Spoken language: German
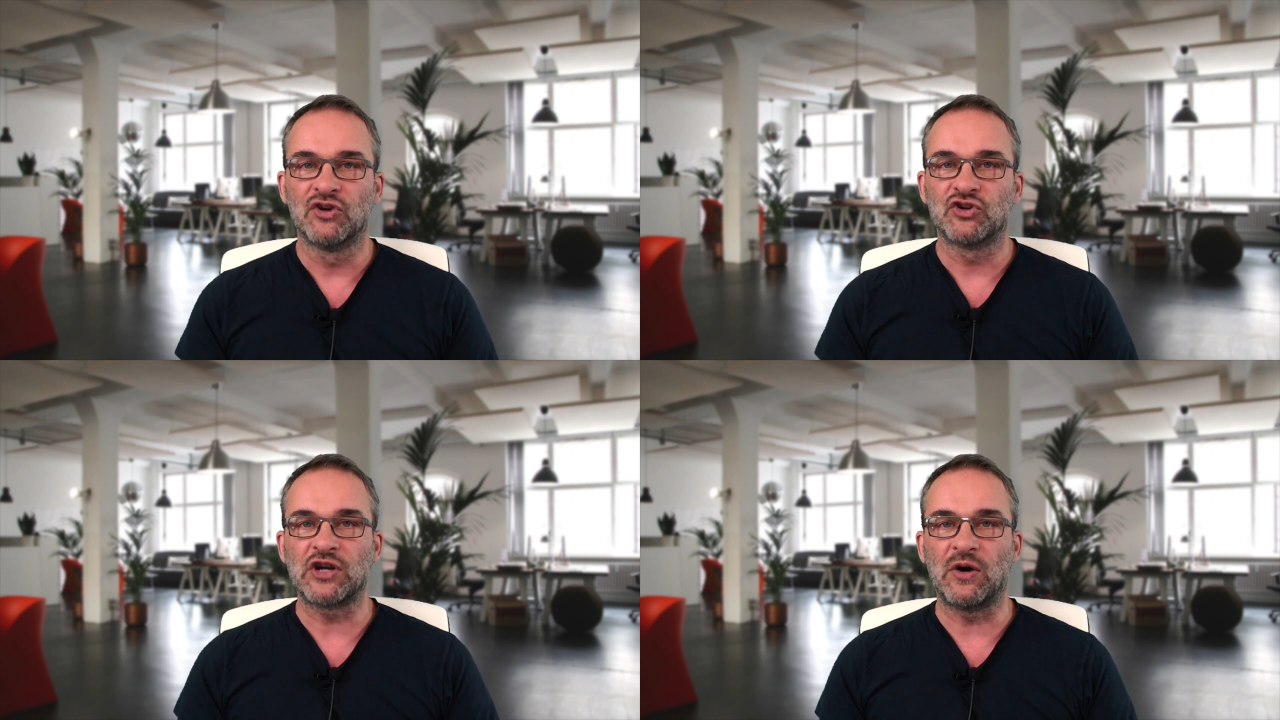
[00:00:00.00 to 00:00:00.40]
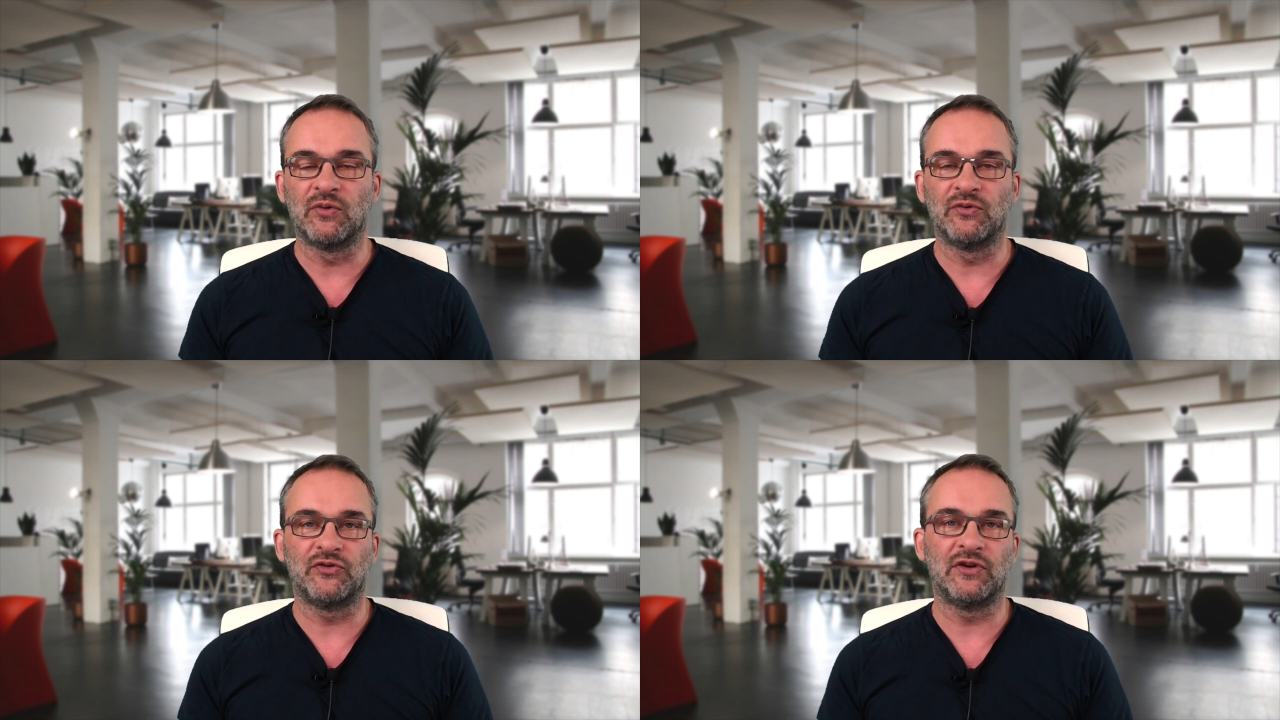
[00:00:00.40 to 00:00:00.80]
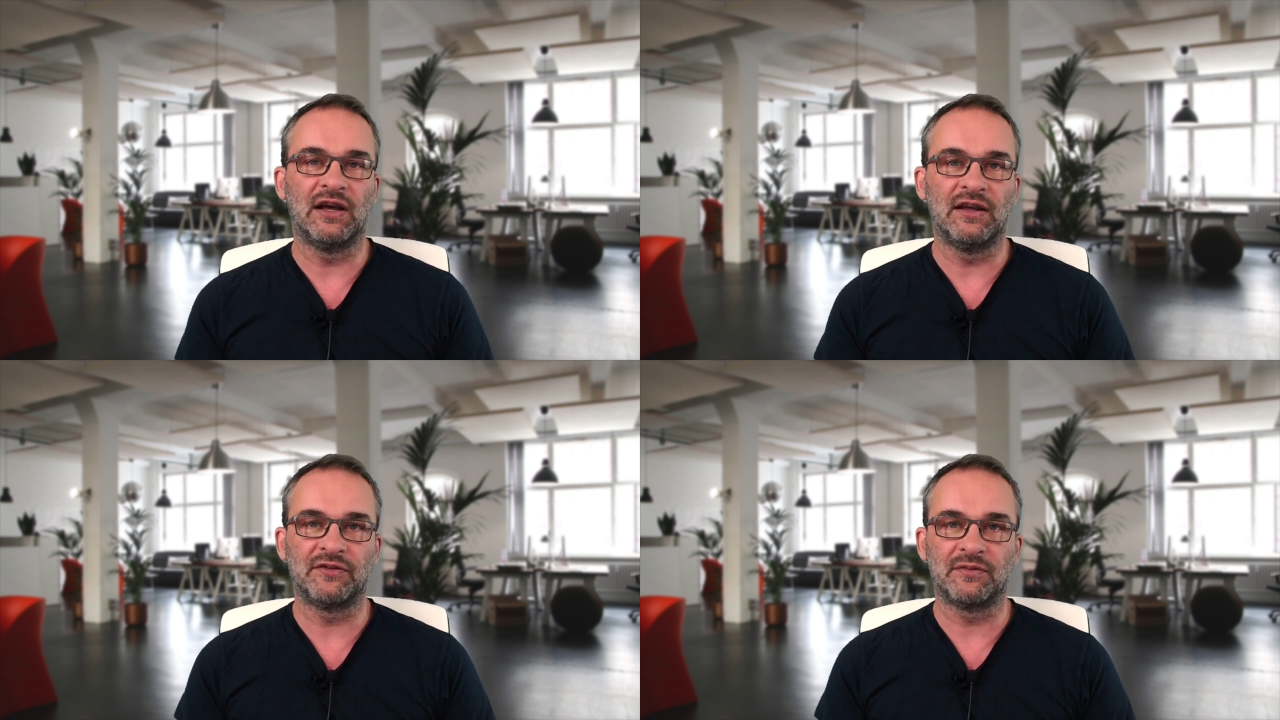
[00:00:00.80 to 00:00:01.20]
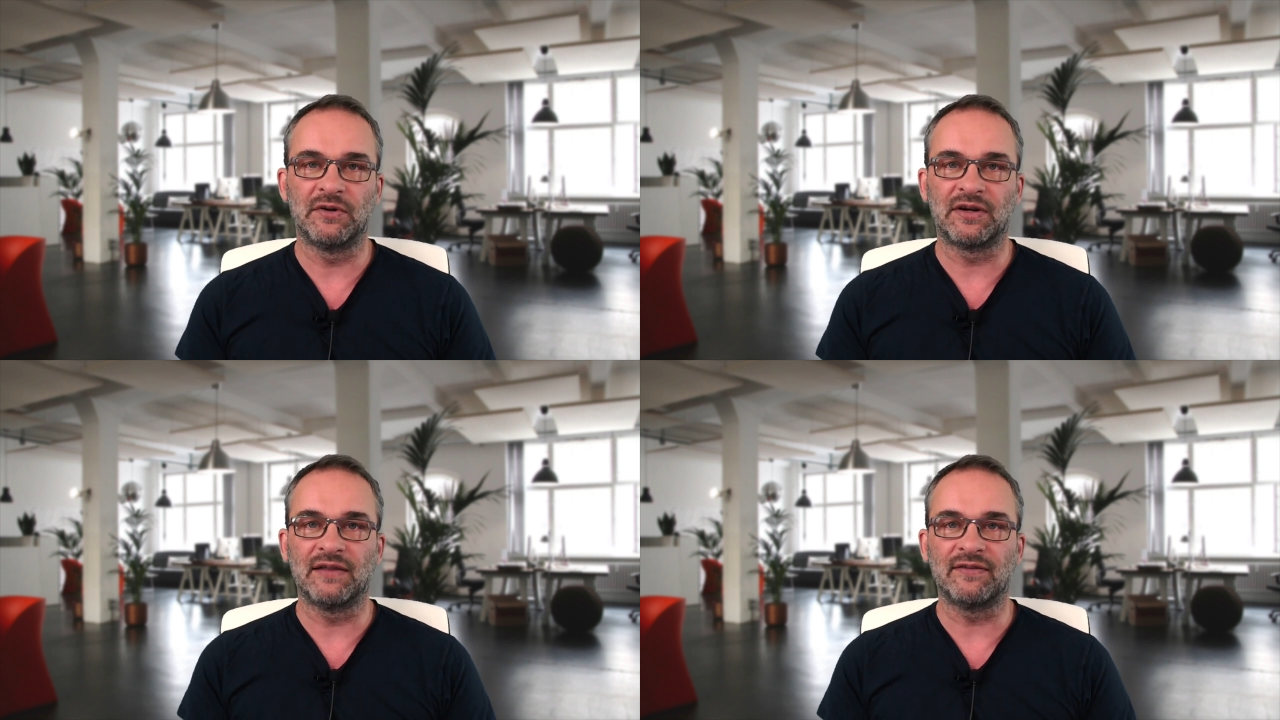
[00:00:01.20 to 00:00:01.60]
schauen vielleicht
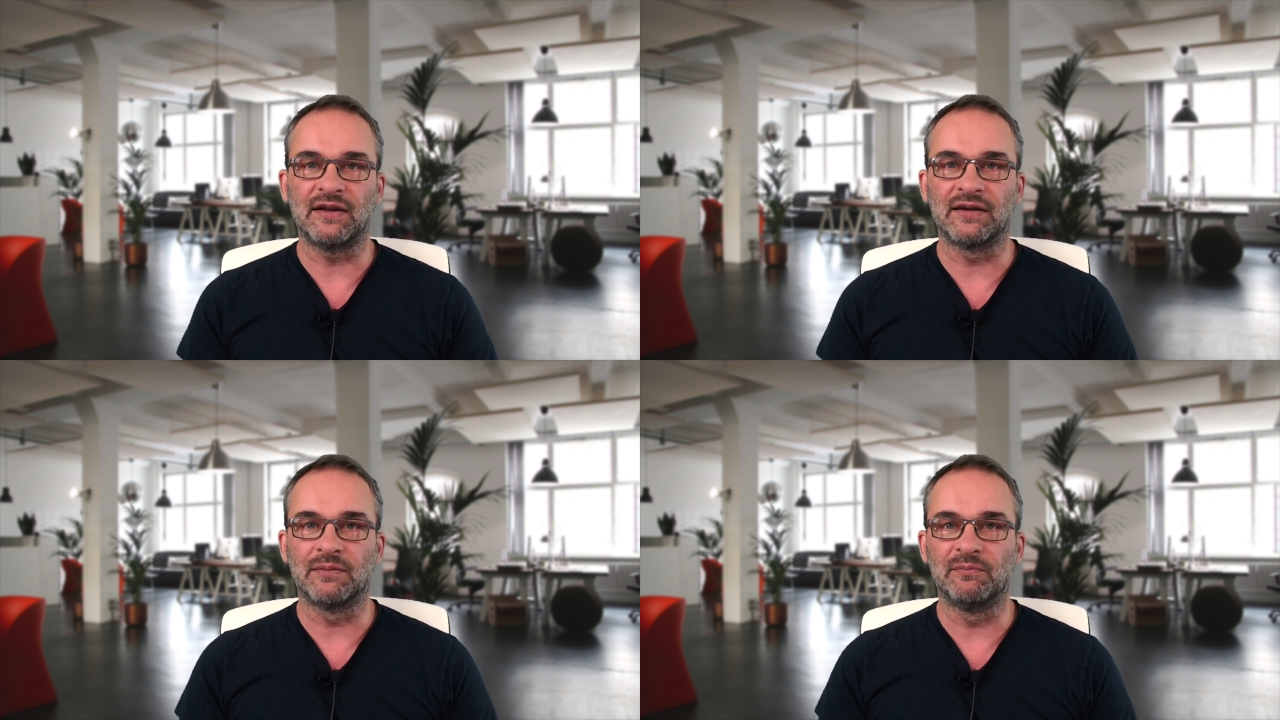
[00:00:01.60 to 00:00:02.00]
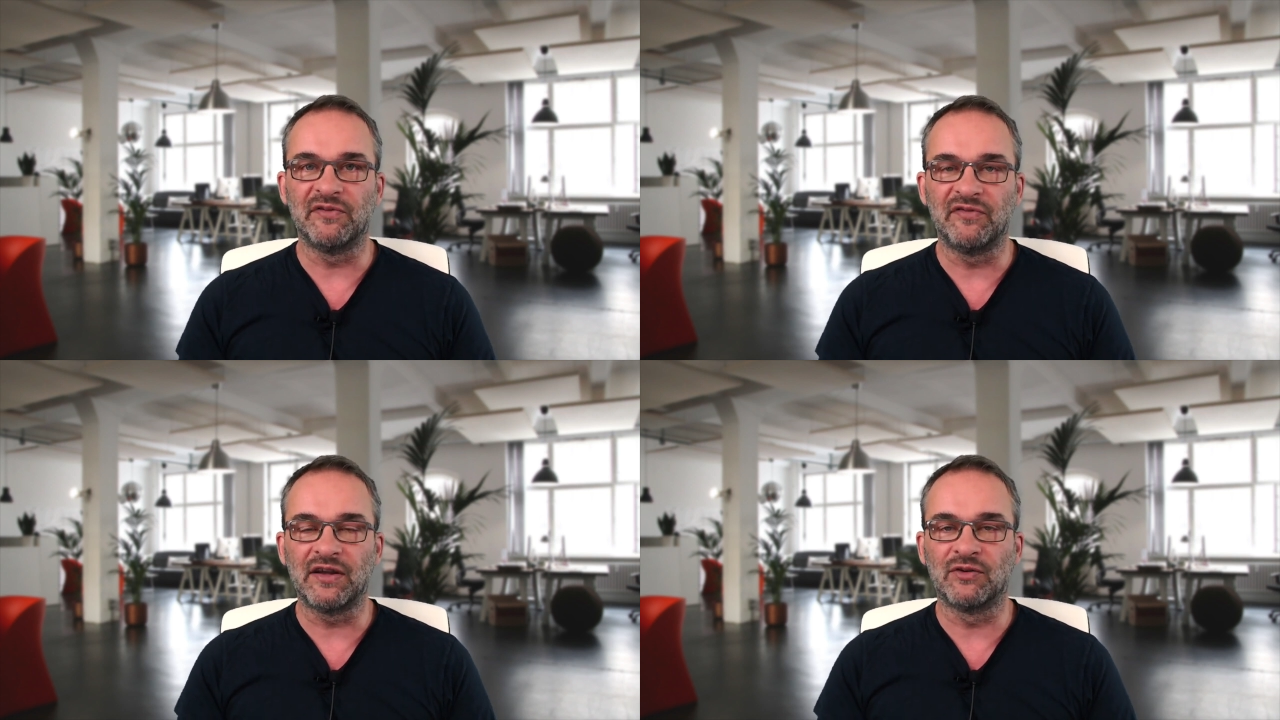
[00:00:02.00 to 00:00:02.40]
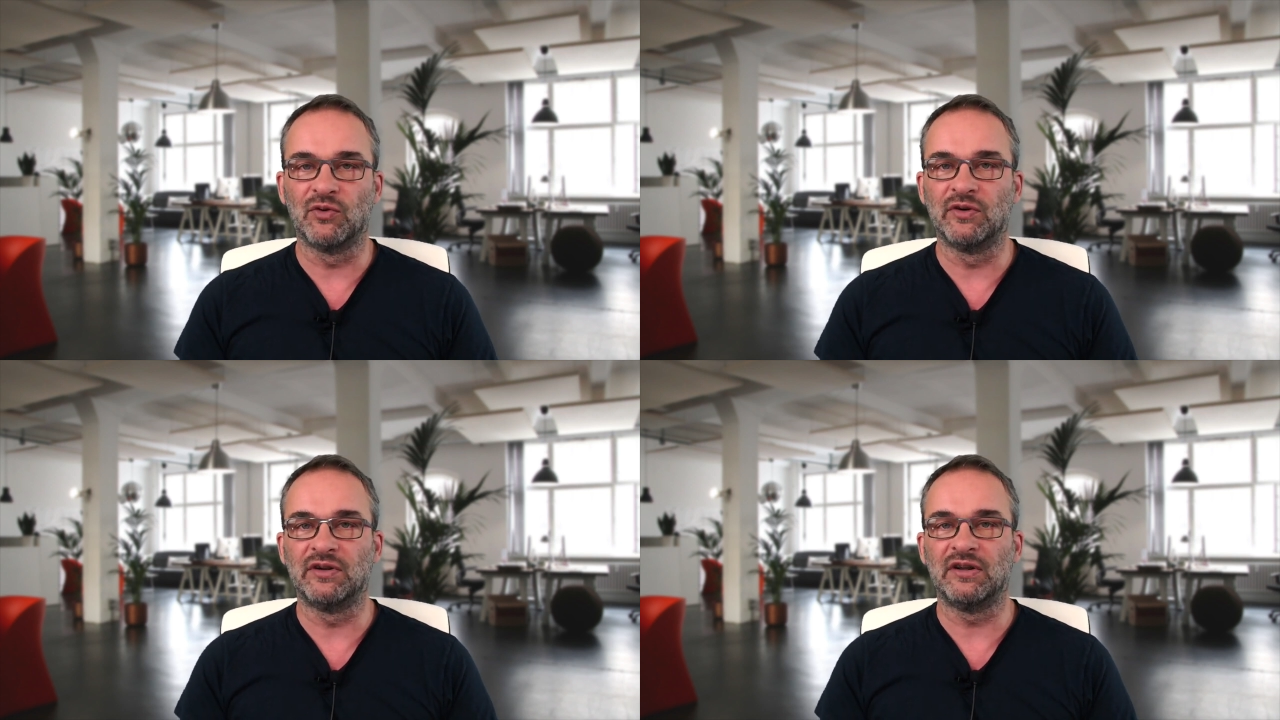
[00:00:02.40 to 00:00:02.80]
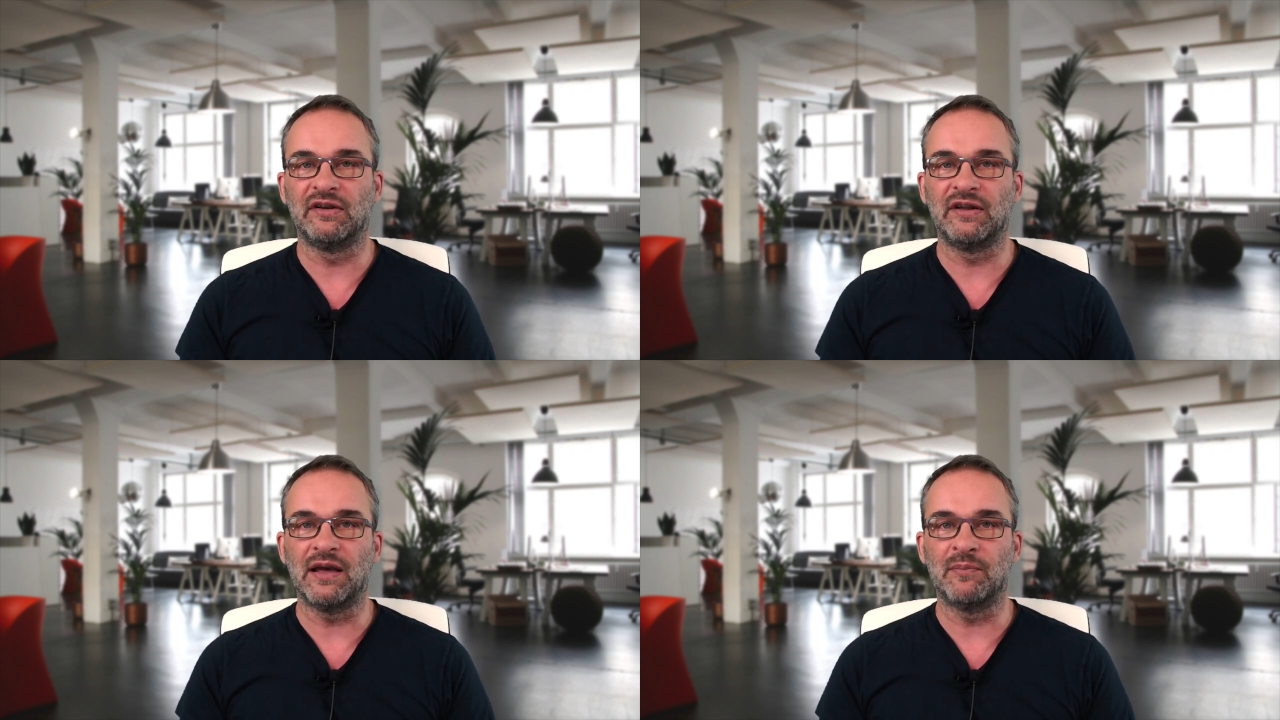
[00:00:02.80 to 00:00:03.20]
mit ganz anderen Beweggründen
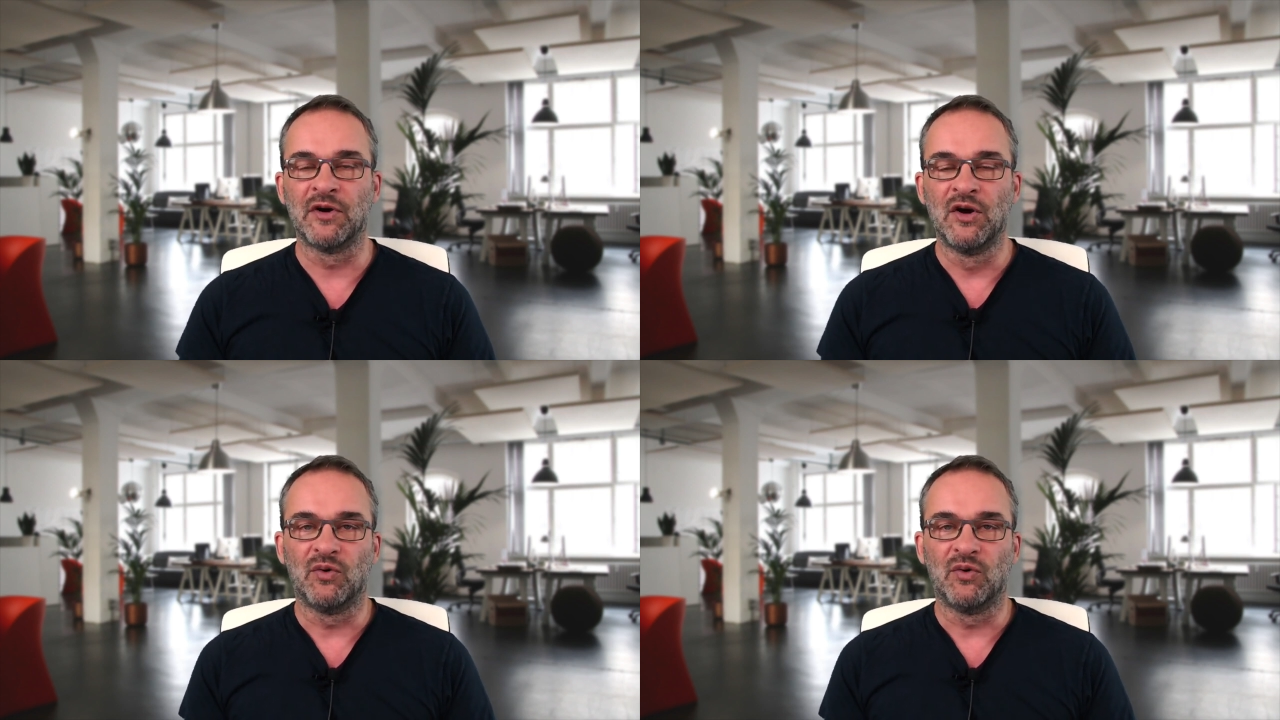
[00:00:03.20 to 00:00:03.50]
in die App